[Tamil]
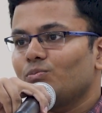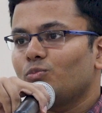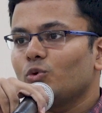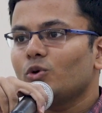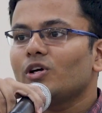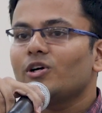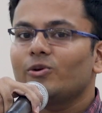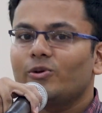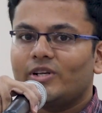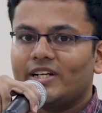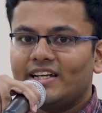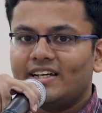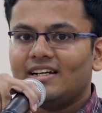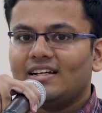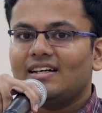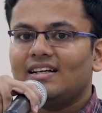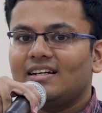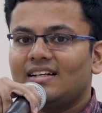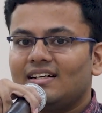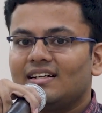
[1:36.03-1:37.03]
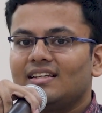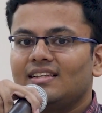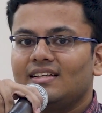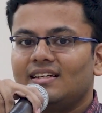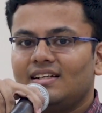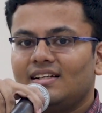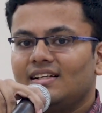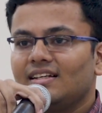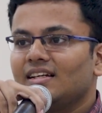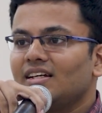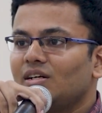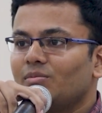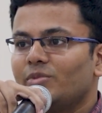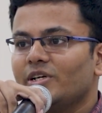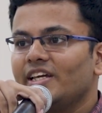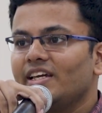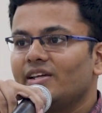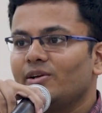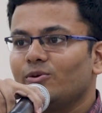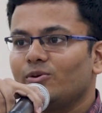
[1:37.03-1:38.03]
புகழுரைகளால் ஆனது அல்ல
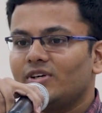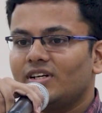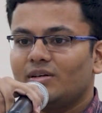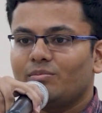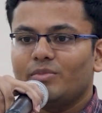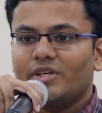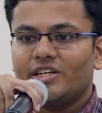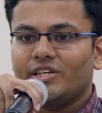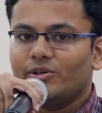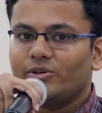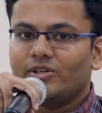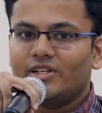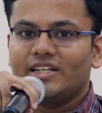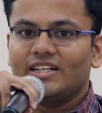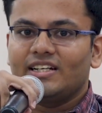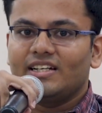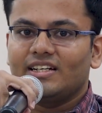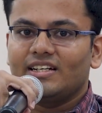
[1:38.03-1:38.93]
அப்படிங்கிற ஒரு நம்பிக்கையோட